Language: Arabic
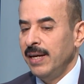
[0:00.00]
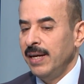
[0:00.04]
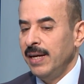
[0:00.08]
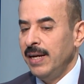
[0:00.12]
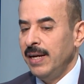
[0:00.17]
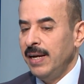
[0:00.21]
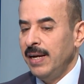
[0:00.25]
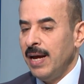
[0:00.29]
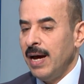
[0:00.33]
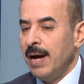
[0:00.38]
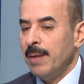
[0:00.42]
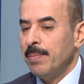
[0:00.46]

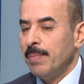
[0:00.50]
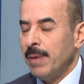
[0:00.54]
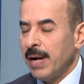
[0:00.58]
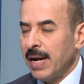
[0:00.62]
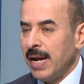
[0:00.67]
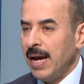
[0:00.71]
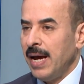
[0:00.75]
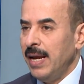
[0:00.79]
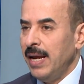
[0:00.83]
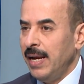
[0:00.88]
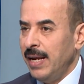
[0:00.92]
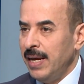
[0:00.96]
إلى
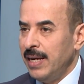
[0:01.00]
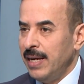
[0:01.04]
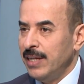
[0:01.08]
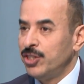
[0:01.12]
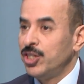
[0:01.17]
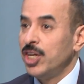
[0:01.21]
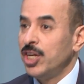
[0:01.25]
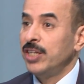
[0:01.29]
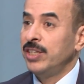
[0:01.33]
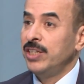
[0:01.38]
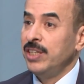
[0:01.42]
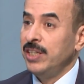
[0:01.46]
مرحلة
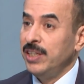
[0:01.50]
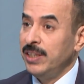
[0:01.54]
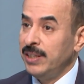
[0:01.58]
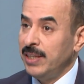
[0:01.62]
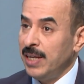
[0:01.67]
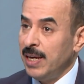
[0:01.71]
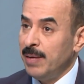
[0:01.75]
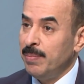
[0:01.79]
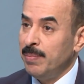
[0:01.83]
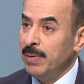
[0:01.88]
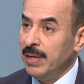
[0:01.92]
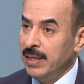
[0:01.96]

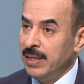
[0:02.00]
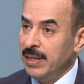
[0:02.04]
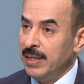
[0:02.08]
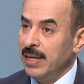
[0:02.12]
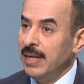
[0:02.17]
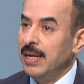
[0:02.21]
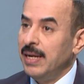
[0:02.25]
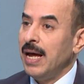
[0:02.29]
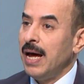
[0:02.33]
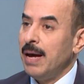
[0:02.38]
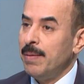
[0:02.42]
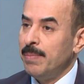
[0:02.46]
جديدة من
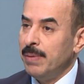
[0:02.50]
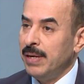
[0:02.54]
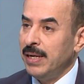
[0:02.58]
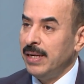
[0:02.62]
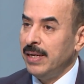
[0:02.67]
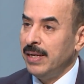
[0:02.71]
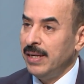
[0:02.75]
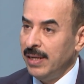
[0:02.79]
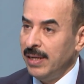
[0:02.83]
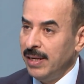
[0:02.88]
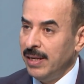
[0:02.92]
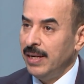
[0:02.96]
العمل